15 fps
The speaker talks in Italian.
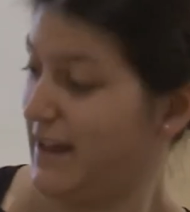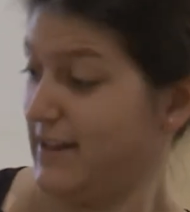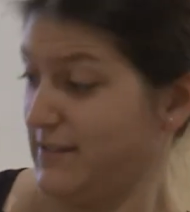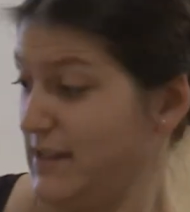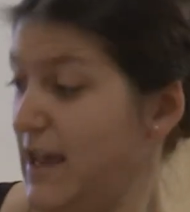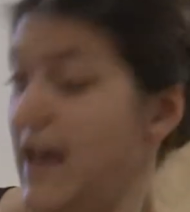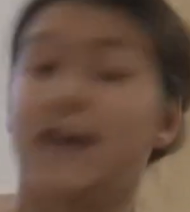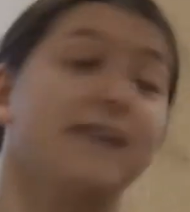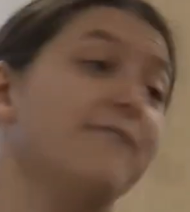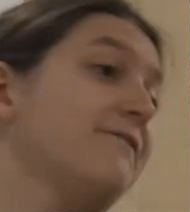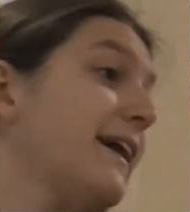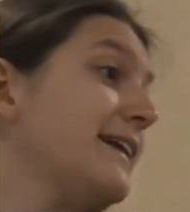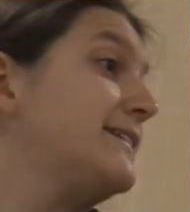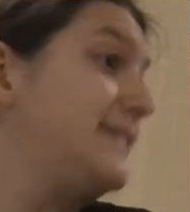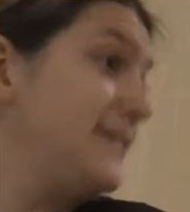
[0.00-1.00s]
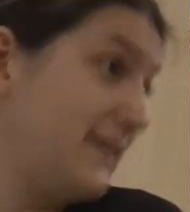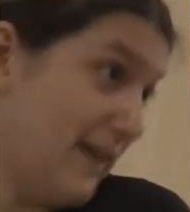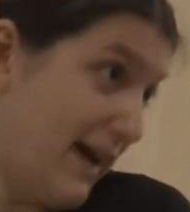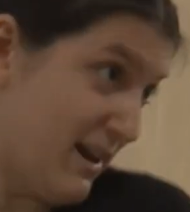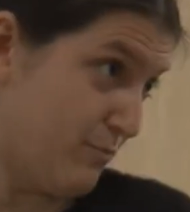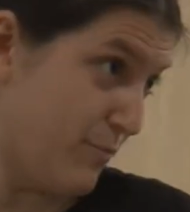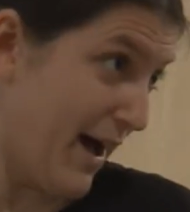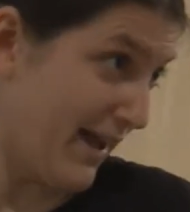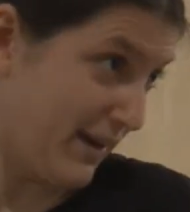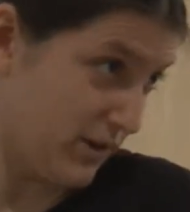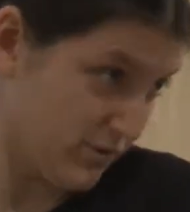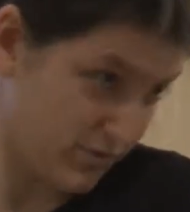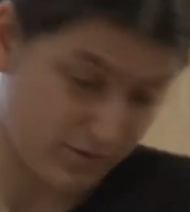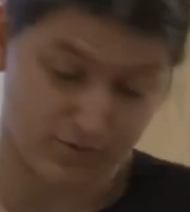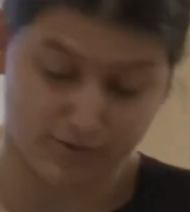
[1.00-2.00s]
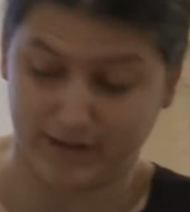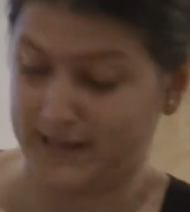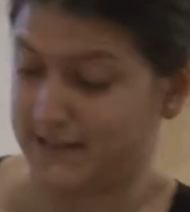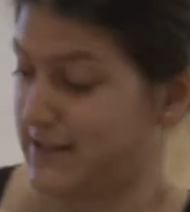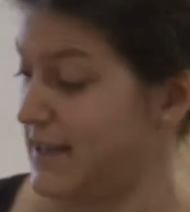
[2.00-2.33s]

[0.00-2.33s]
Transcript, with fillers: Ci hanno chiesto questo spettacolo che parlasse di